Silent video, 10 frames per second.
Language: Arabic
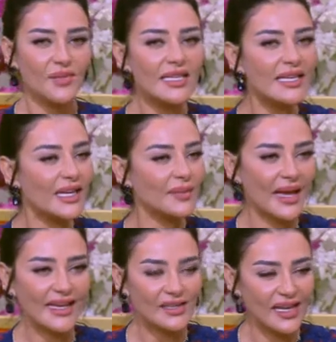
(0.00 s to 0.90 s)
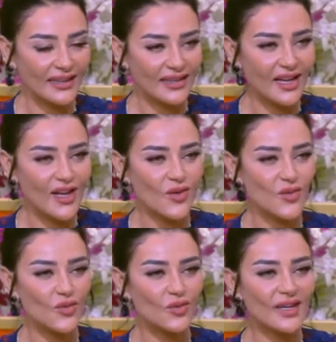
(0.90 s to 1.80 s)
مين اللي كان معاكي ساعتها
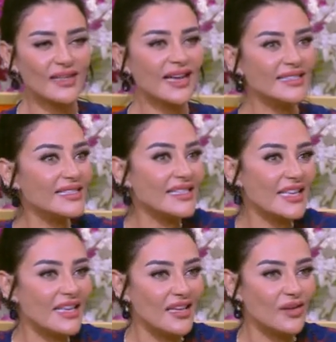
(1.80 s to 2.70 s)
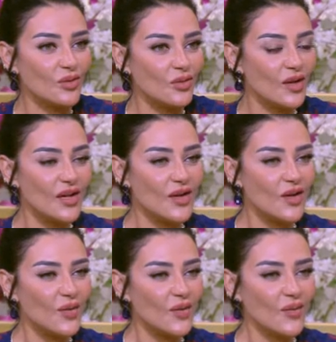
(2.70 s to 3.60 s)
وكان احساسك ايه و...
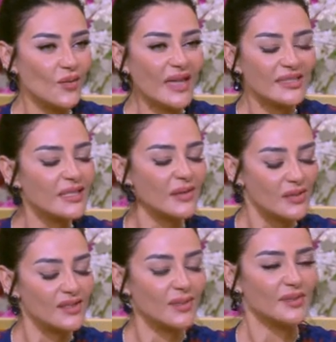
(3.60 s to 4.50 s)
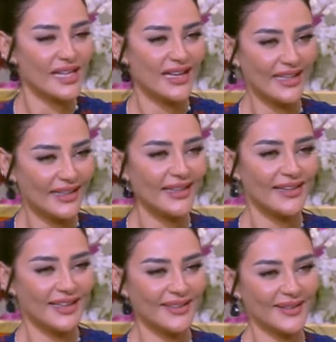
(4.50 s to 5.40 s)
حسيتي بايه بالظبط يعني احكي لنا كده